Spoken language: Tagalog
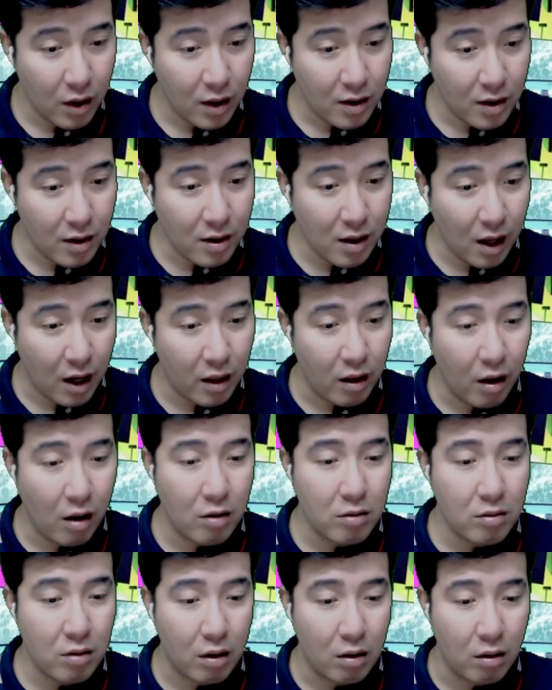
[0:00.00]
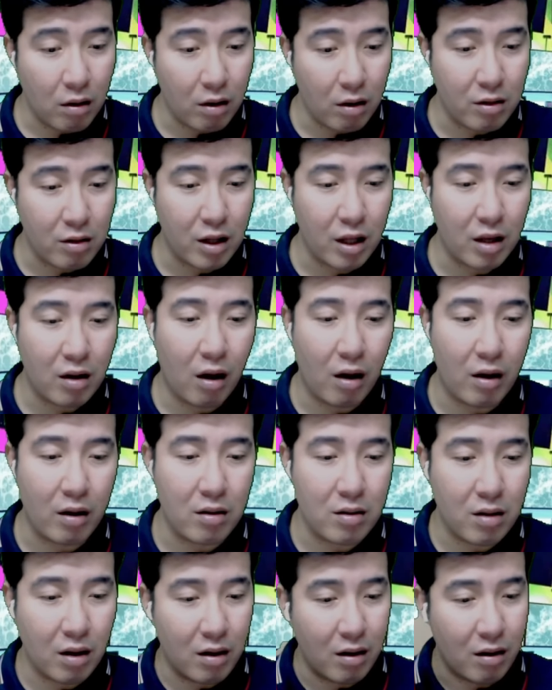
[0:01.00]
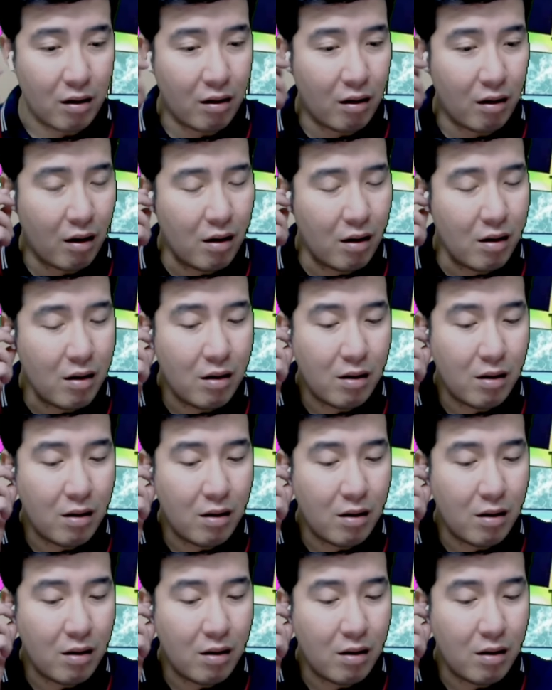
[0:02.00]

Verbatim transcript: Si Sam, ang tangkad ni Kyle talaga.